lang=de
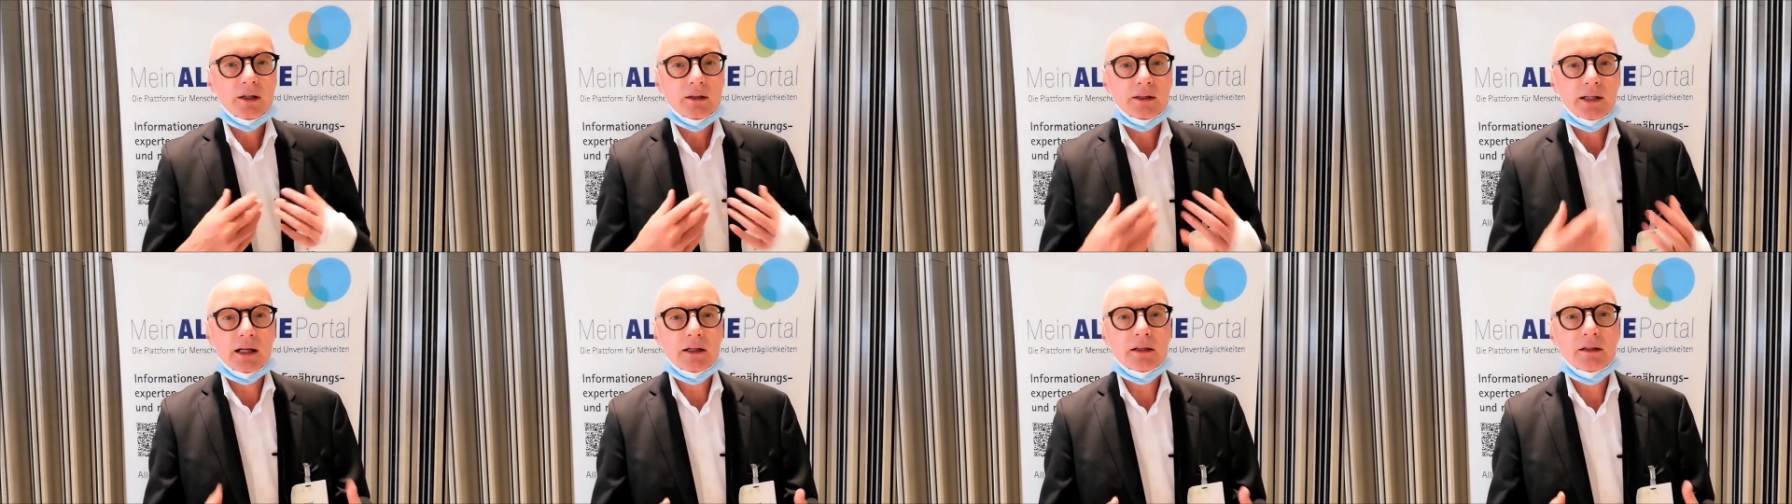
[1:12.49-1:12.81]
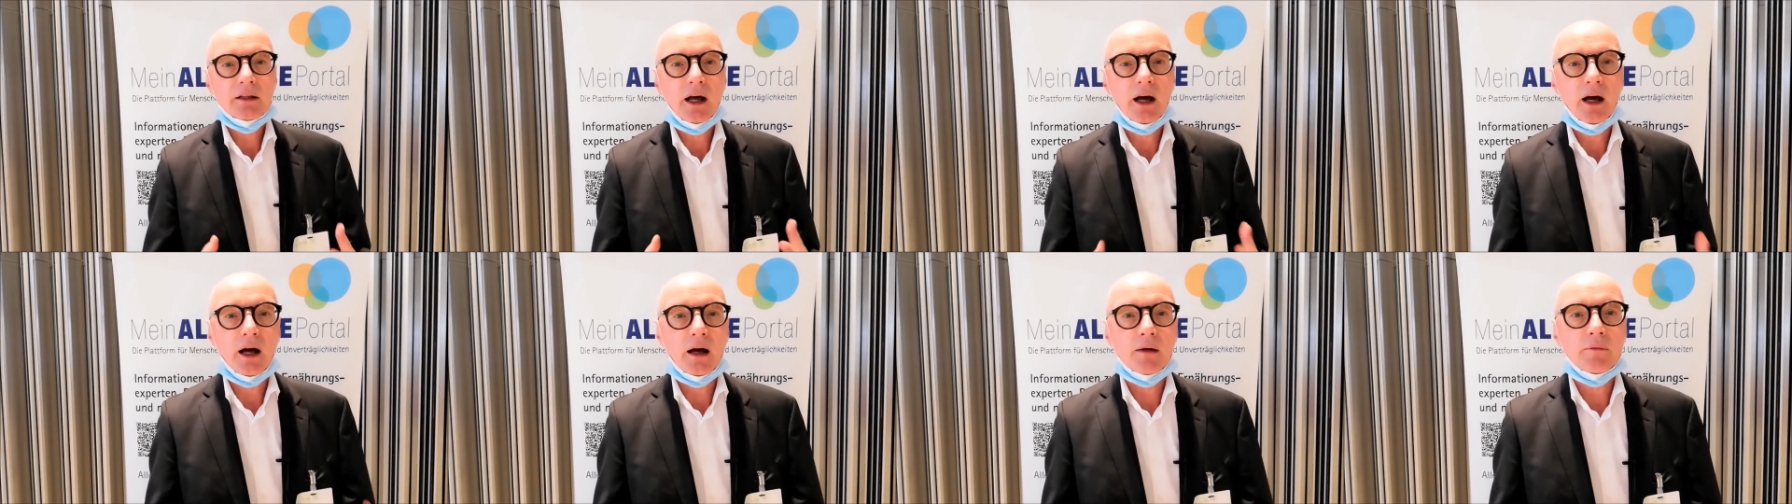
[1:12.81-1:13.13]

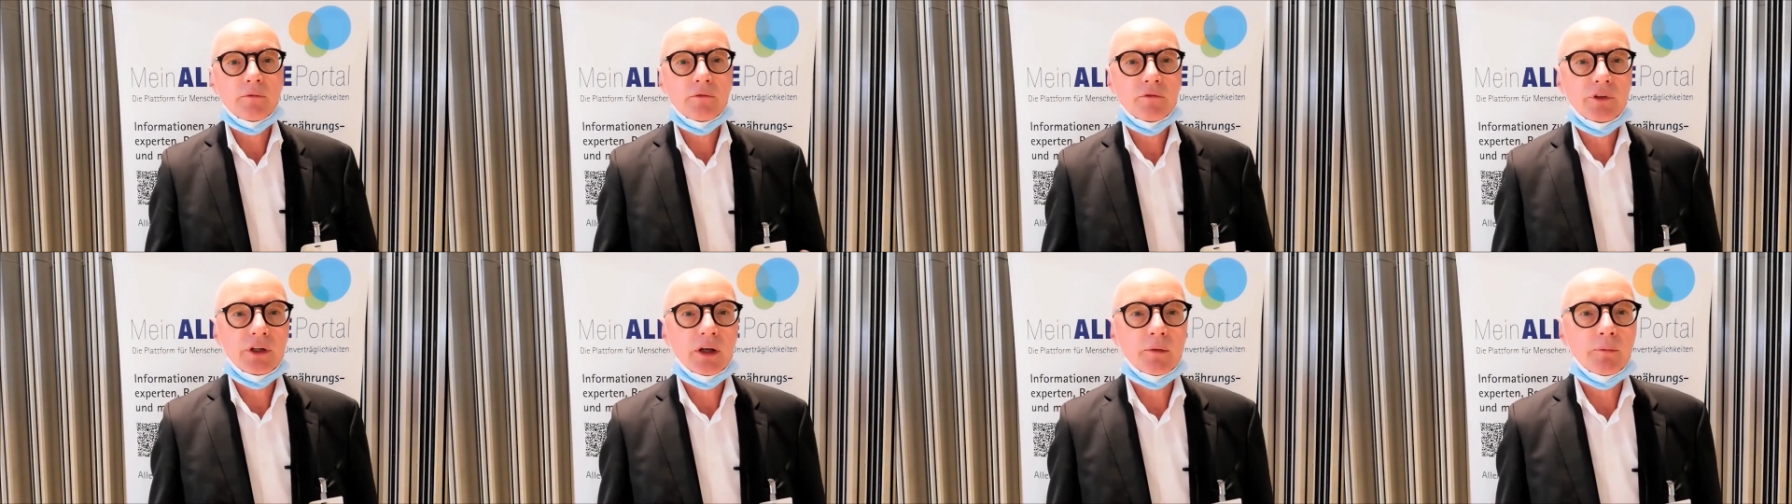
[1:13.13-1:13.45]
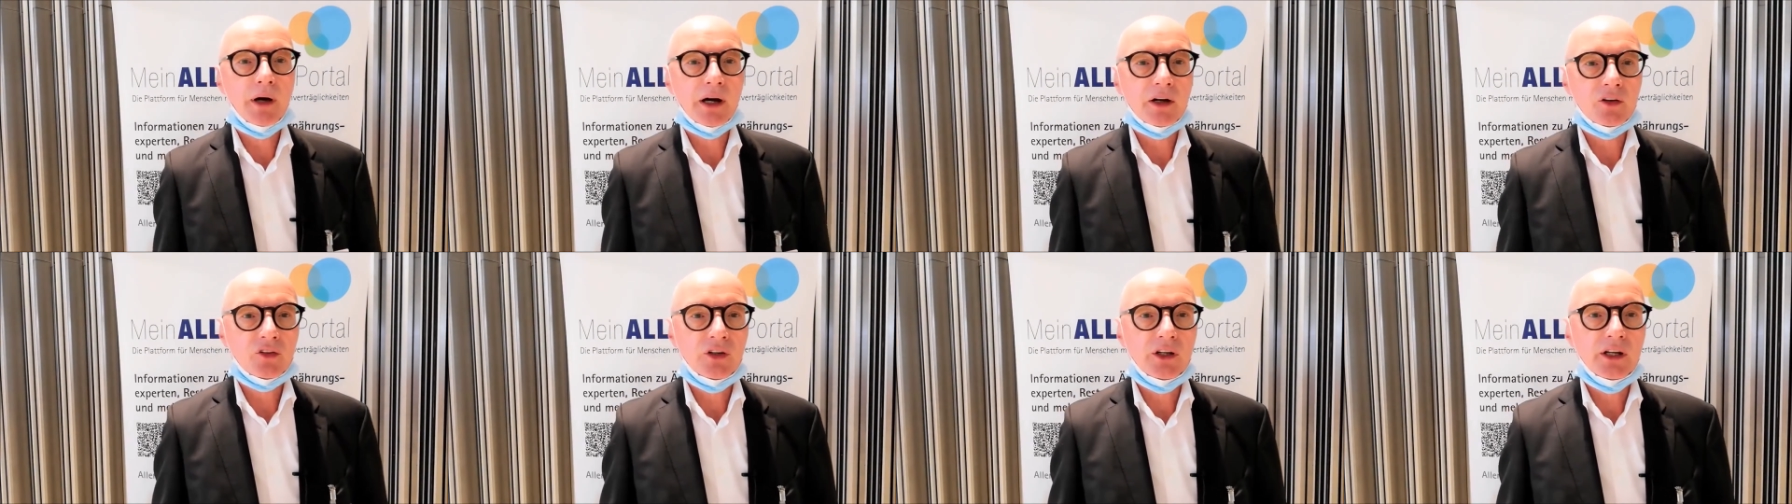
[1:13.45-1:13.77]
Dann haben wir
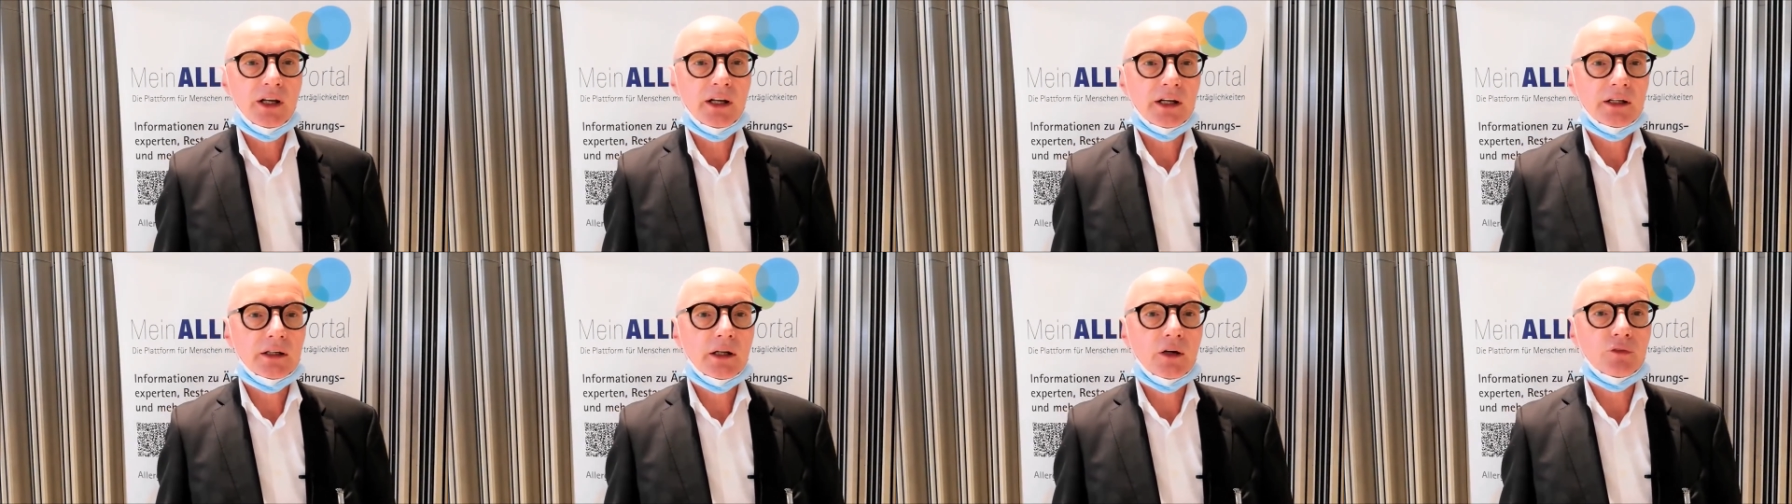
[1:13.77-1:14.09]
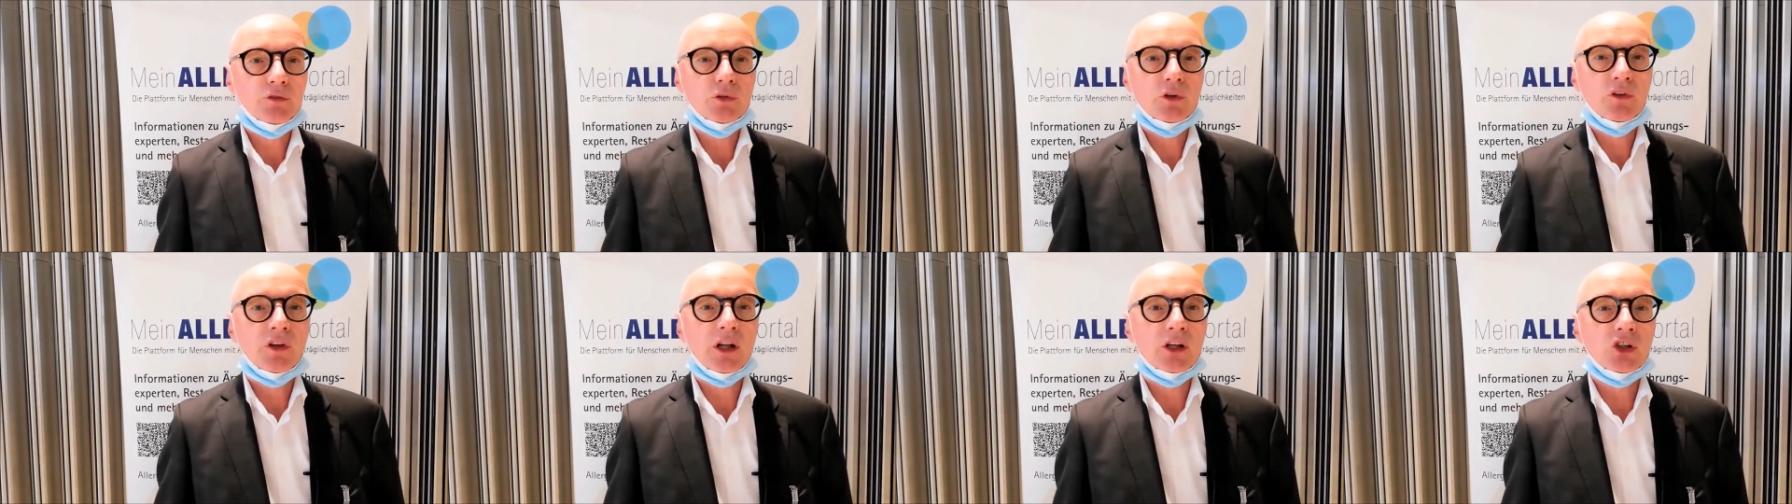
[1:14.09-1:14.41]
Bakterien
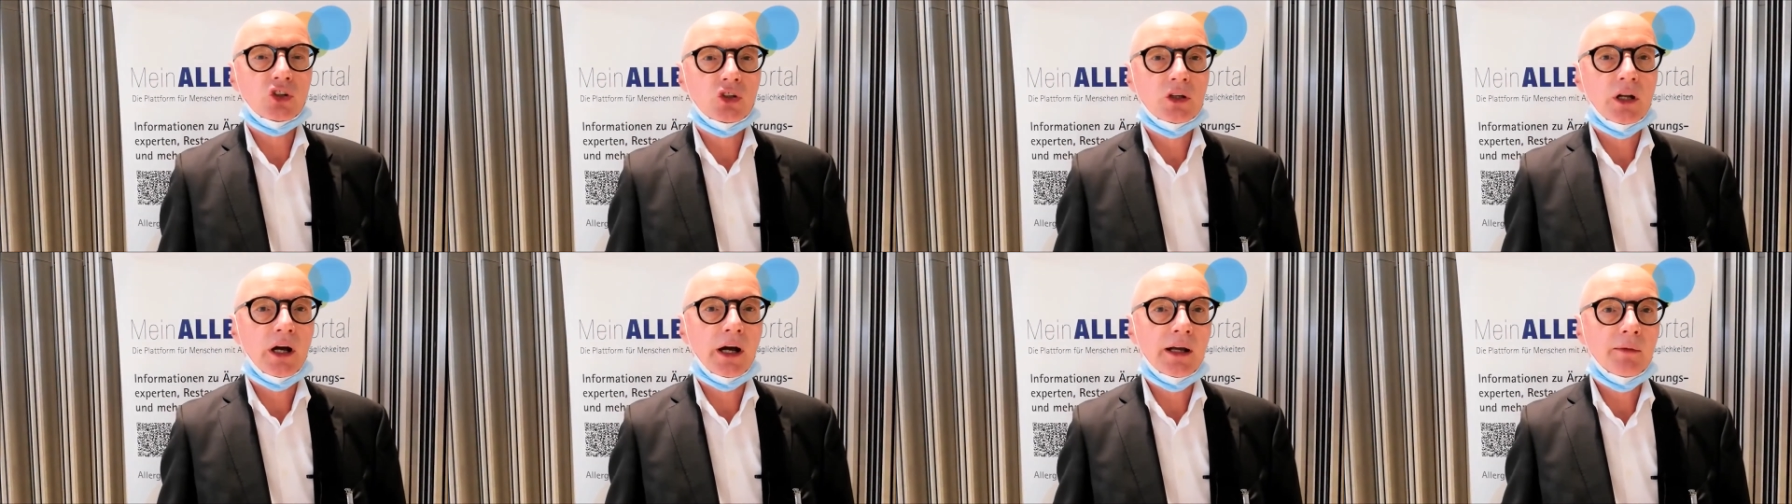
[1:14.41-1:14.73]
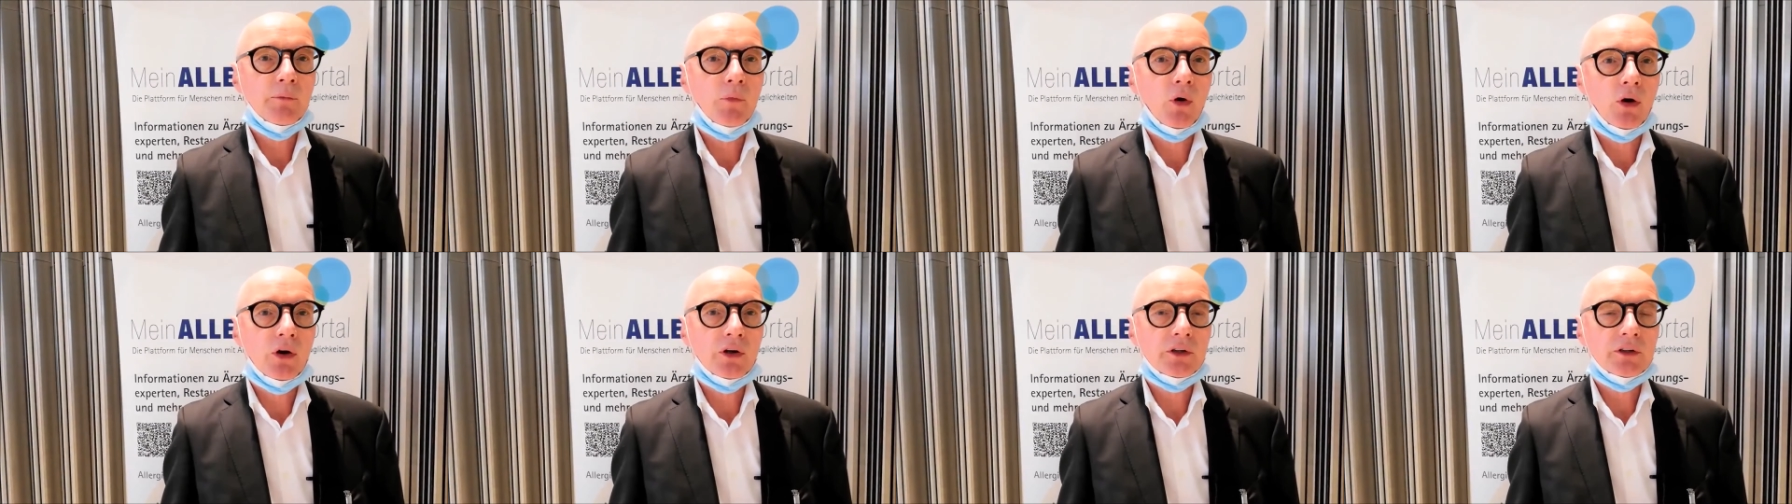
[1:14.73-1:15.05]
auf unseren
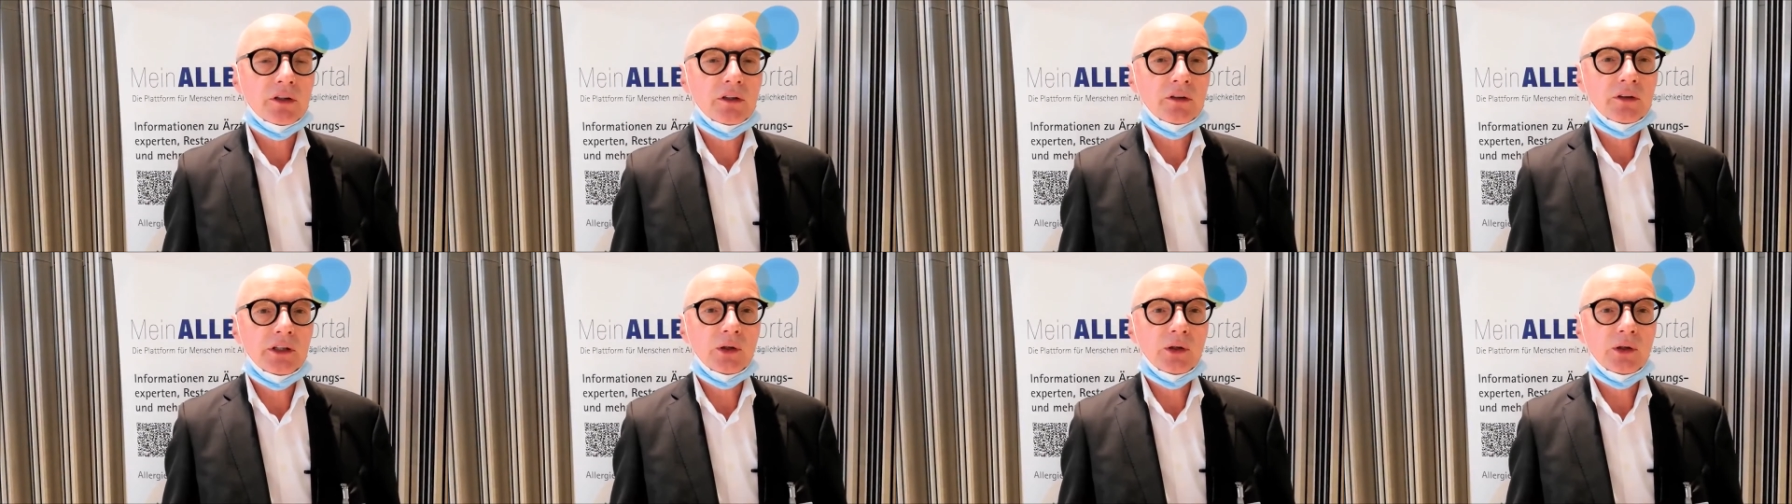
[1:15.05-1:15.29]
Schleimhäuten,